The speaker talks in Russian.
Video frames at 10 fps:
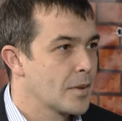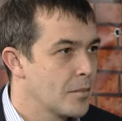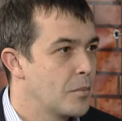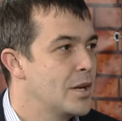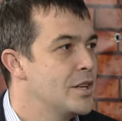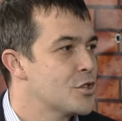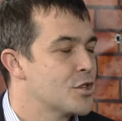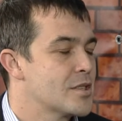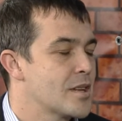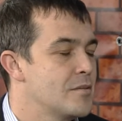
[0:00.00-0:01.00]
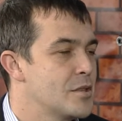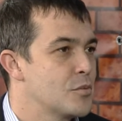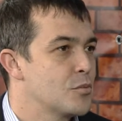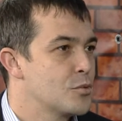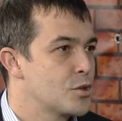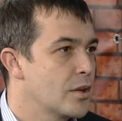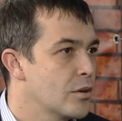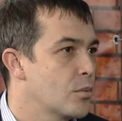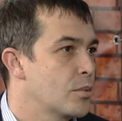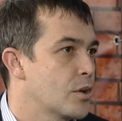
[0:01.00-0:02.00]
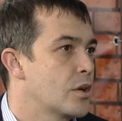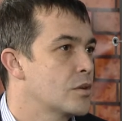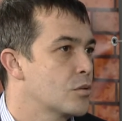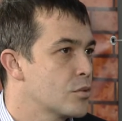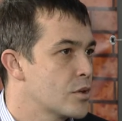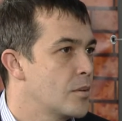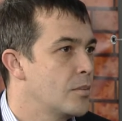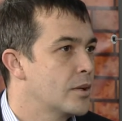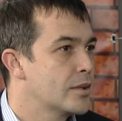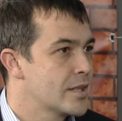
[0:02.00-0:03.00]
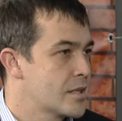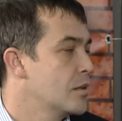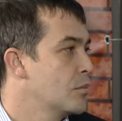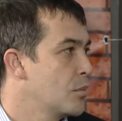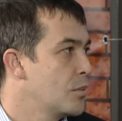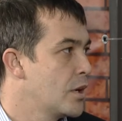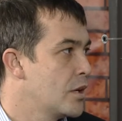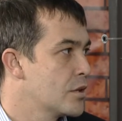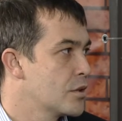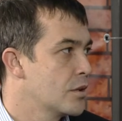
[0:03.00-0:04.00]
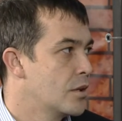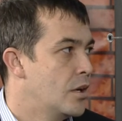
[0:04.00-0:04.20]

ближе зависимому человеку проходить курс реабилитации на побережье.